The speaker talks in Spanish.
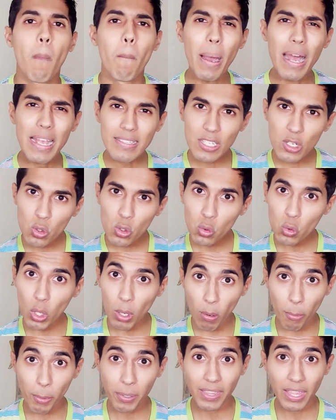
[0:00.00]
Va a ser un
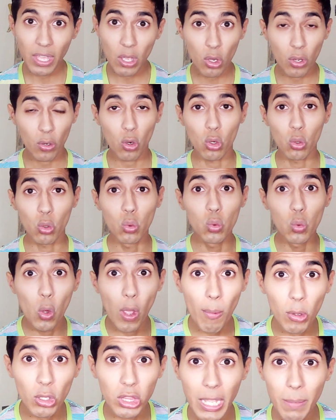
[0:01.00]
nuevo video con un
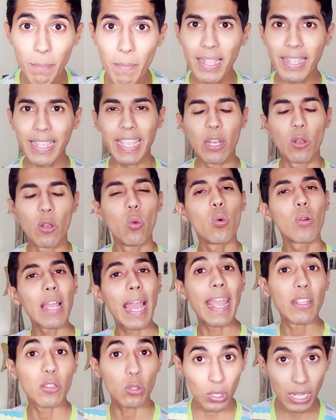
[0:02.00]
nuevo tema que
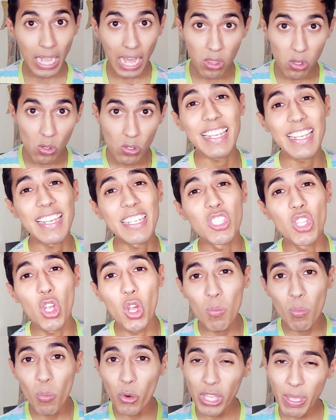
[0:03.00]
nunca he tocado.
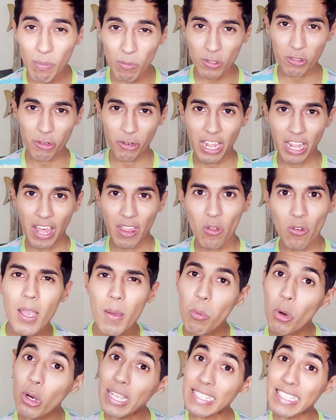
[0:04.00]
Estoy muy emocionado
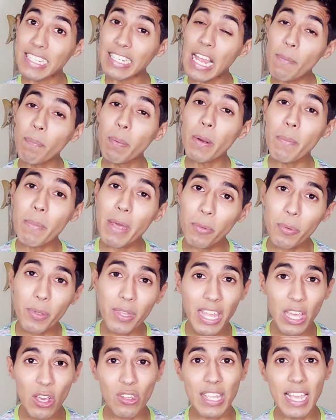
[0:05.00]
porque será el primer
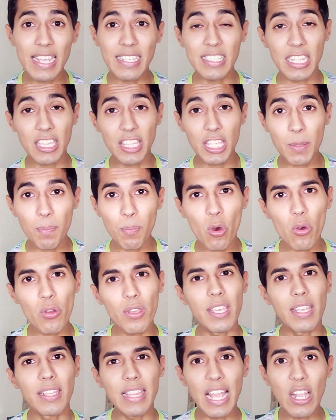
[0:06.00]
video de este tipo
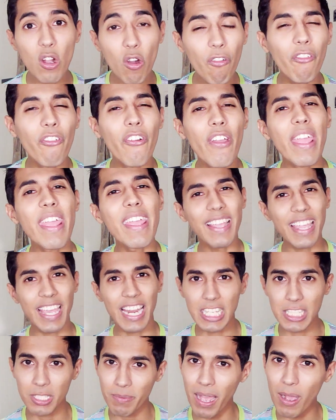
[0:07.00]
y tengo fe en que
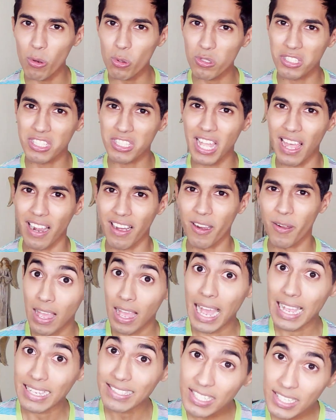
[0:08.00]
les va a gustar.
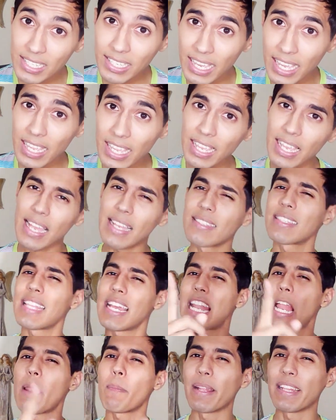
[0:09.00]
Así que
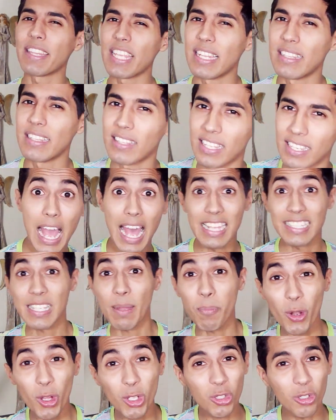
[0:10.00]
estén al pendiente. Hasta
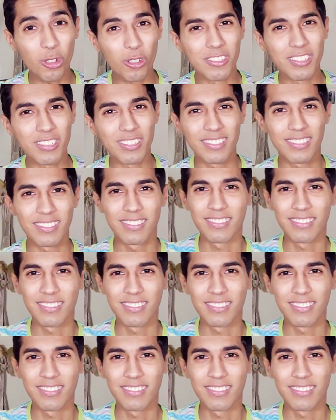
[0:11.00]
pronto.